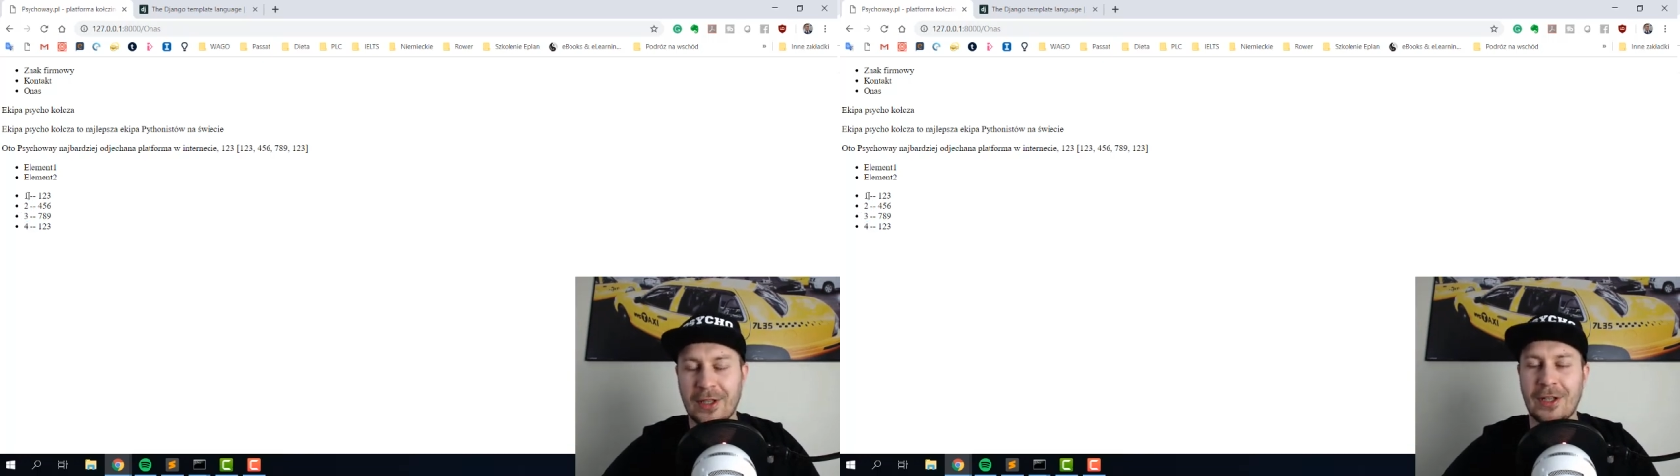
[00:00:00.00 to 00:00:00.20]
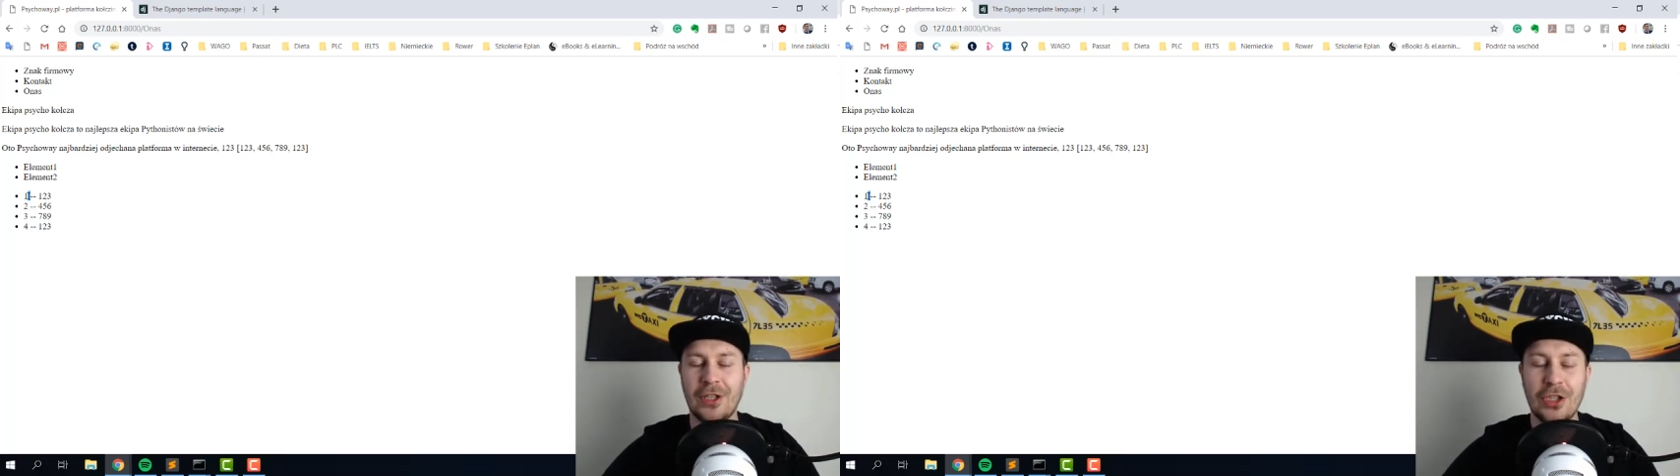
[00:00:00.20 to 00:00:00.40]

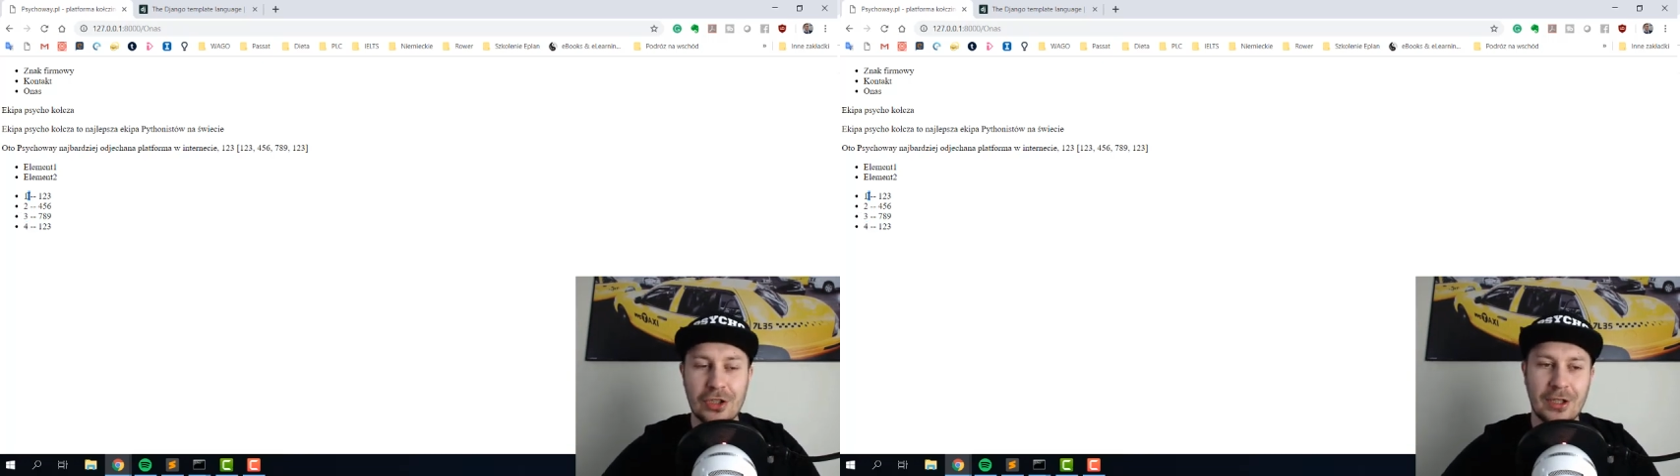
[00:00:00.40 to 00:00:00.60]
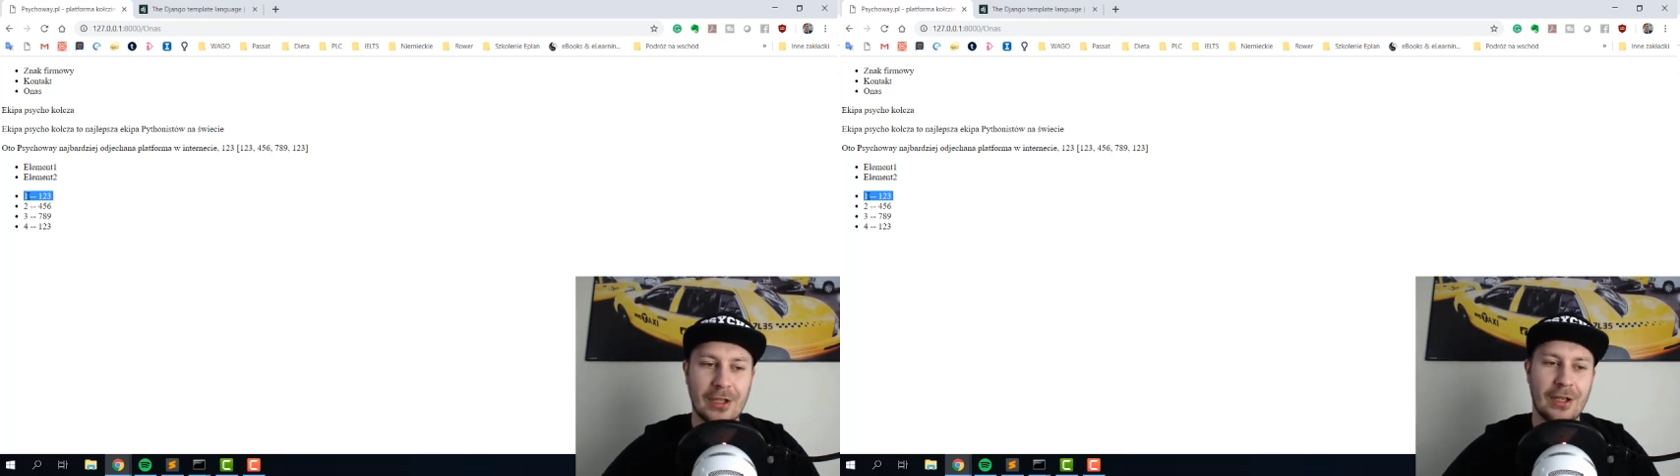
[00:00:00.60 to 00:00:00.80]
ten
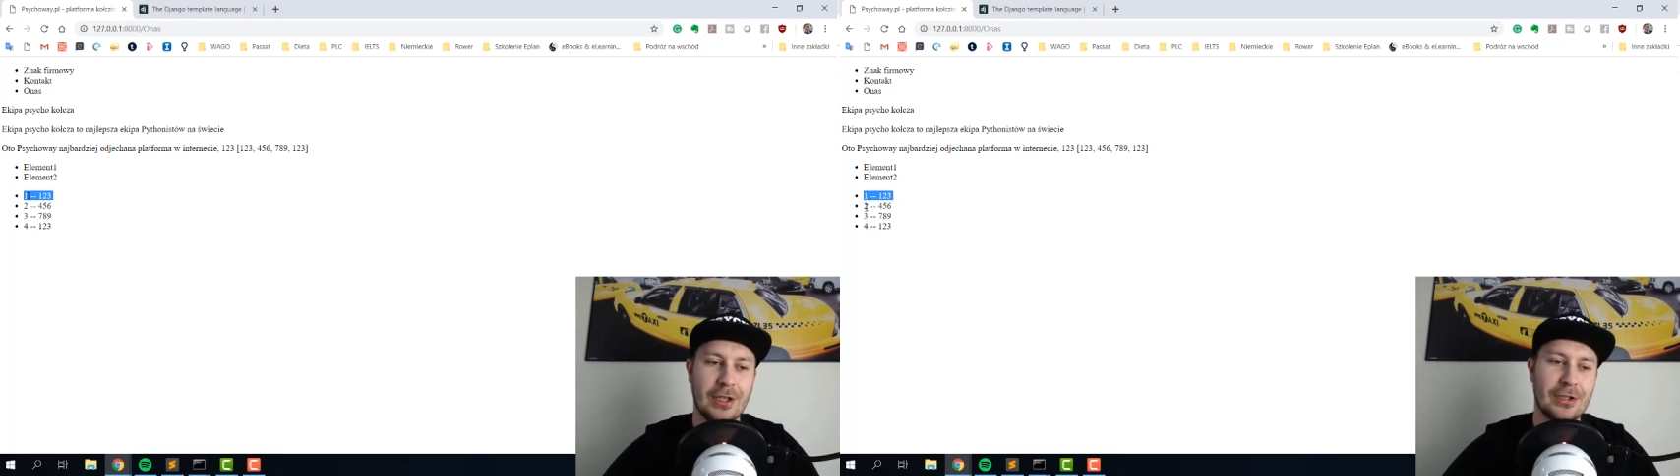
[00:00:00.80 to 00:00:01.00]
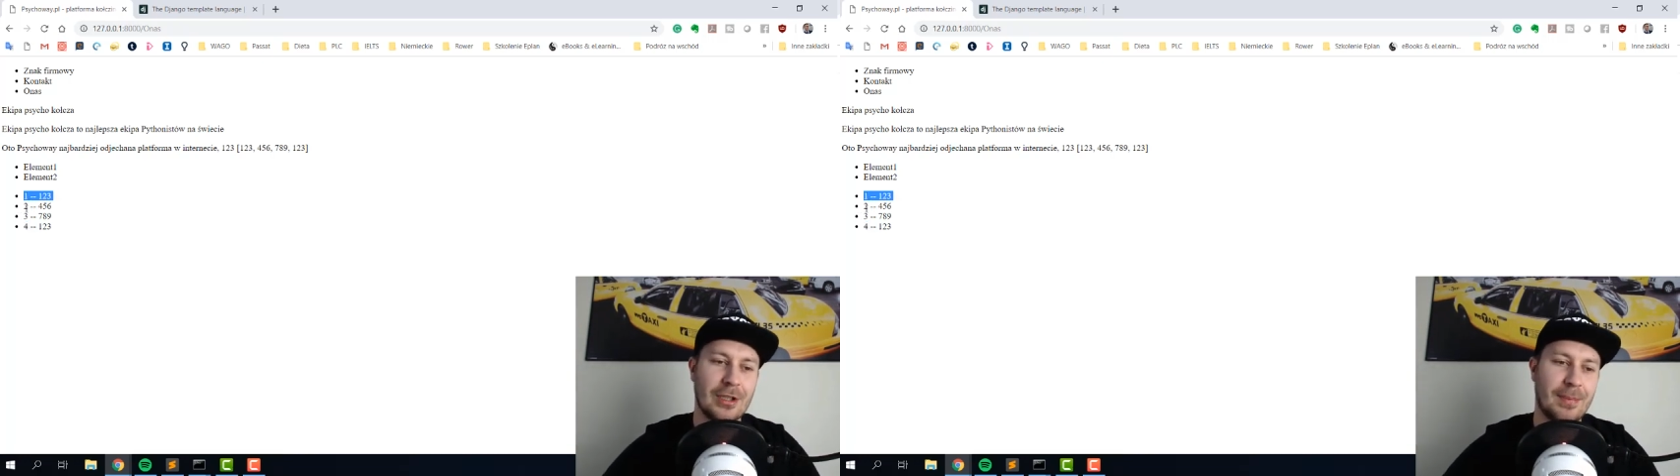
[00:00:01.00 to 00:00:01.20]
licznik,
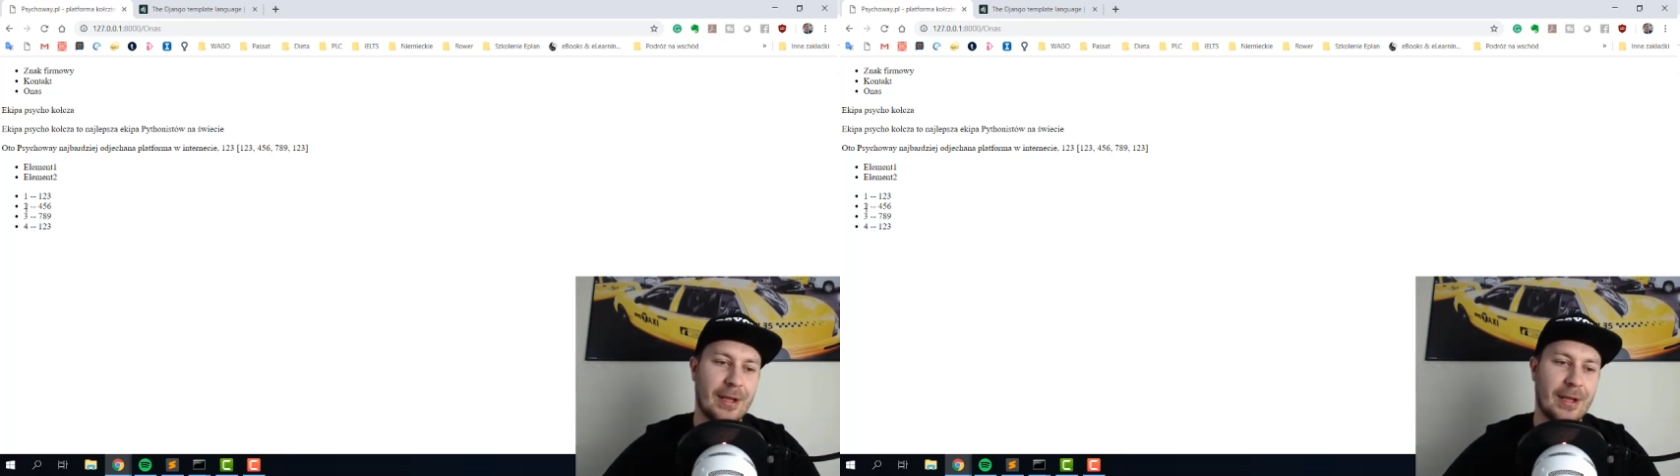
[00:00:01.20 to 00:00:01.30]
licznik